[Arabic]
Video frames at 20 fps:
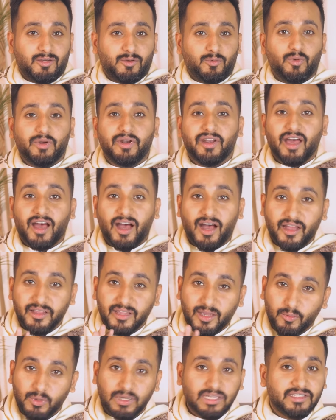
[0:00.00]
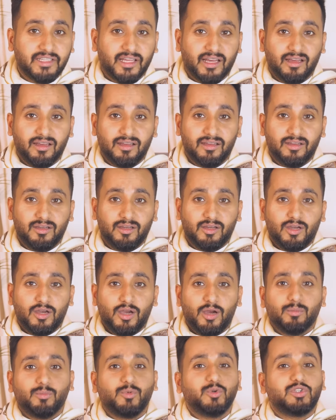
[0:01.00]
والنهايه وحده
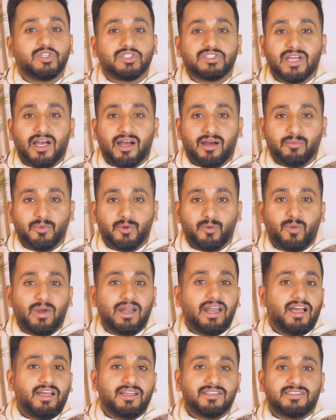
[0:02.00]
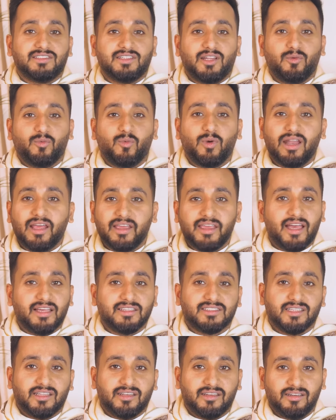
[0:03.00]
مو تشاؤما ولا حزنا ولا
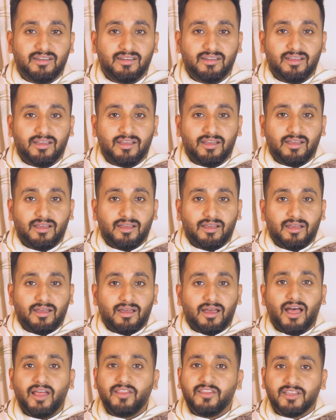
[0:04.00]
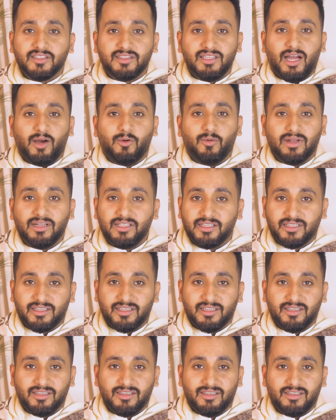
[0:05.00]
يأسا هذه دعوة
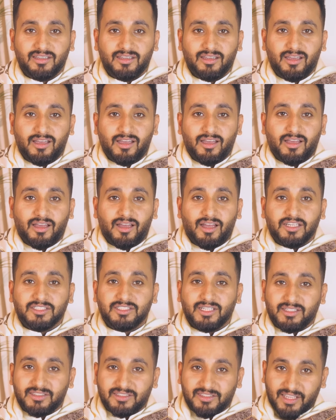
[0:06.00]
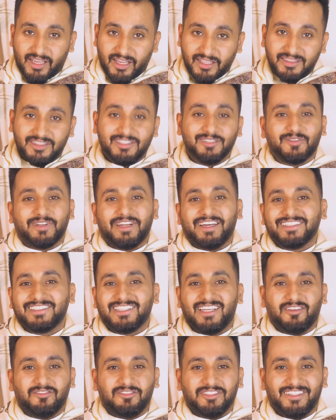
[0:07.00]
لك عشان تهدي من
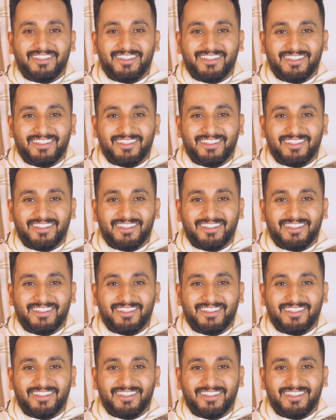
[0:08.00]
أعصابك